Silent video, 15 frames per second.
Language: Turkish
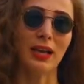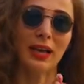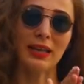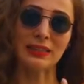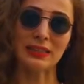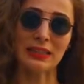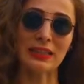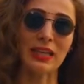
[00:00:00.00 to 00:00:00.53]
E,
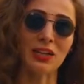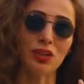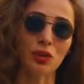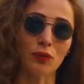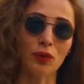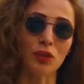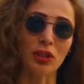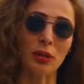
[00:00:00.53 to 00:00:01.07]
eskiden
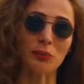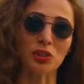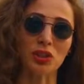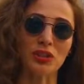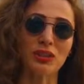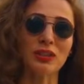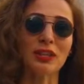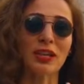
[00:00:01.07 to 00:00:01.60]
Divona'ymış
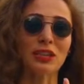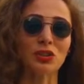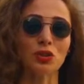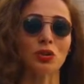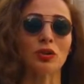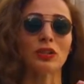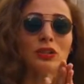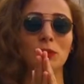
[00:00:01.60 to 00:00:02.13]
adı. Daha
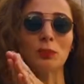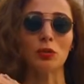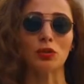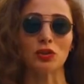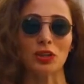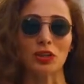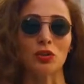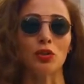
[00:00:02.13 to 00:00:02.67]
sonra
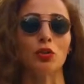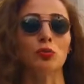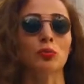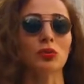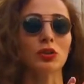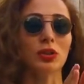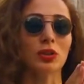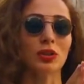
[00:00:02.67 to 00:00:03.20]
Sponza'ya e,
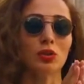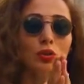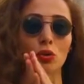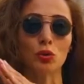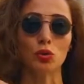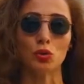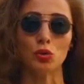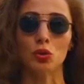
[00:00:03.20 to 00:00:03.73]

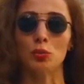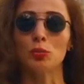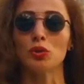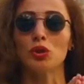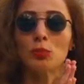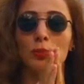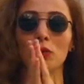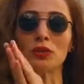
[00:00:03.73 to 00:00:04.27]
dönüştürülmüş.
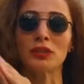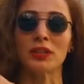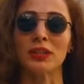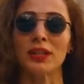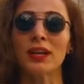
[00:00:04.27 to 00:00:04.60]
Sponza